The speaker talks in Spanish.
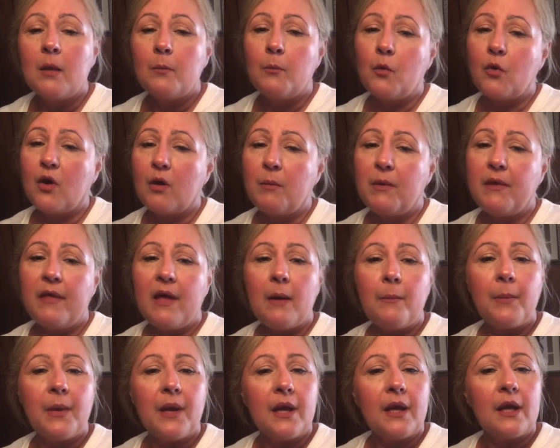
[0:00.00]
Porque me
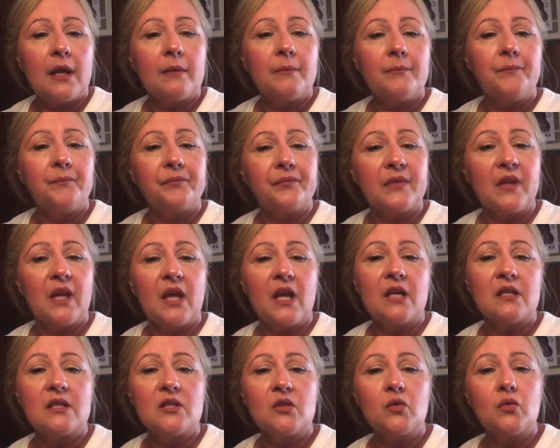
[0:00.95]
da pena de
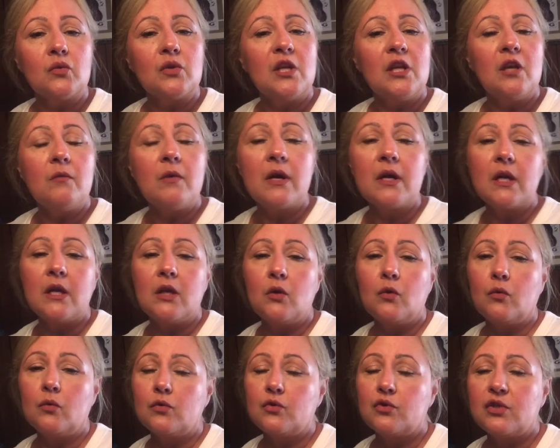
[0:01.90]
que se suscriban y
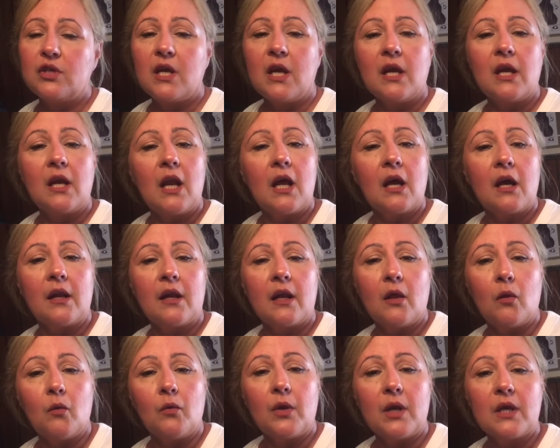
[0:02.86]
no sean las
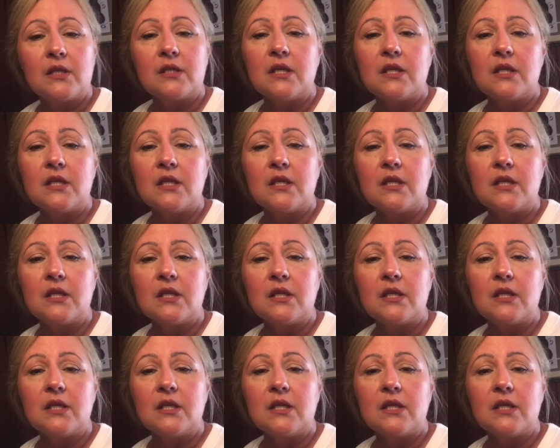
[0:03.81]
ganadoras.